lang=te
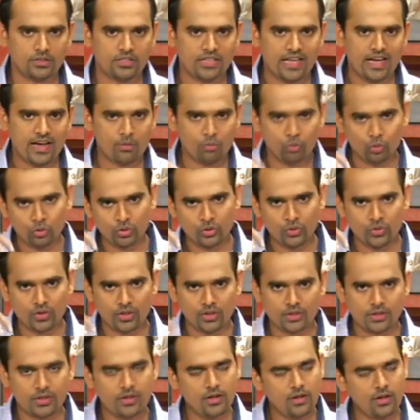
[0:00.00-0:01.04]
జార్ మూత
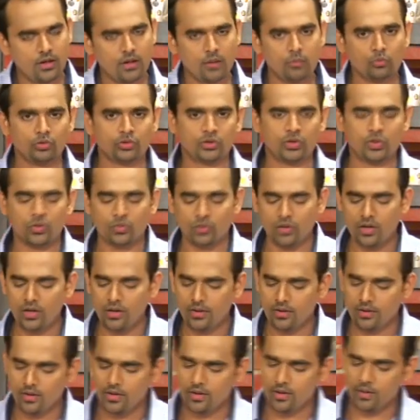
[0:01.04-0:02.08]
ఉంటుంది కదా ఆ మూతతో కూడా
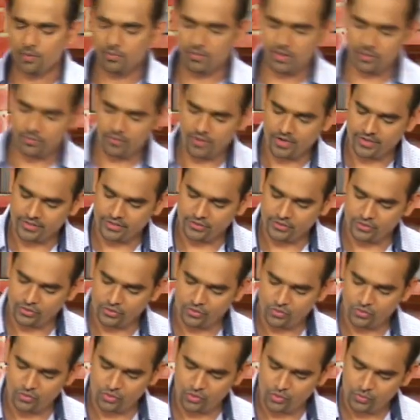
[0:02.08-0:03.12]
మనం కట్
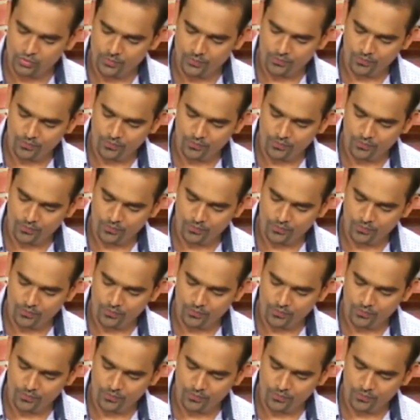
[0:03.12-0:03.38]
చేసేసుకోవచ్చు